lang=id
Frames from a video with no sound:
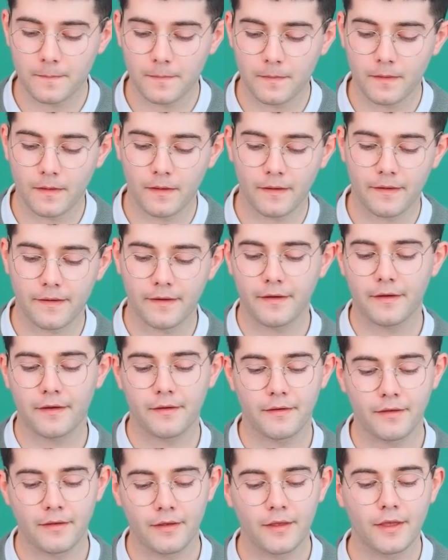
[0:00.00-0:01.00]
Begitulah
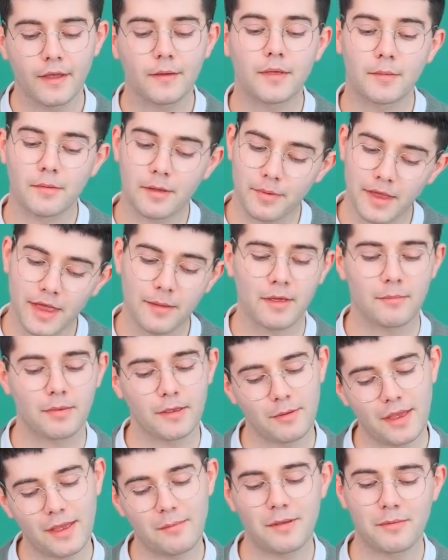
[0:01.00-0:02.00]
Alexander Agung
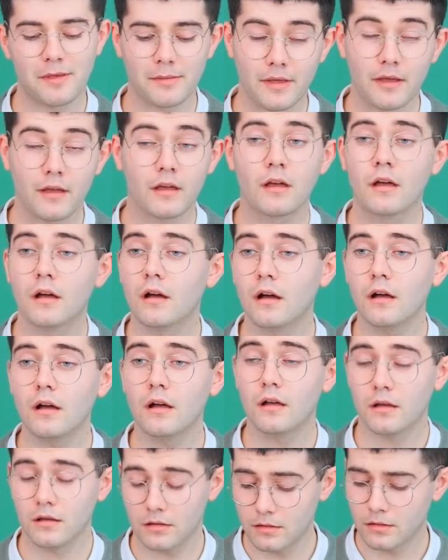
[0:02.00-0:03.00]
mengambil alih
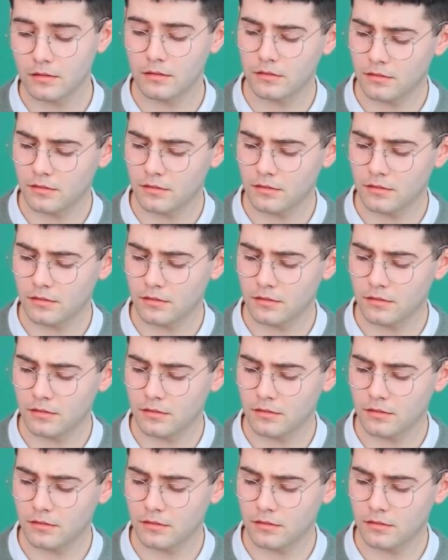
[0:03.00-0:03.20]
Yunani.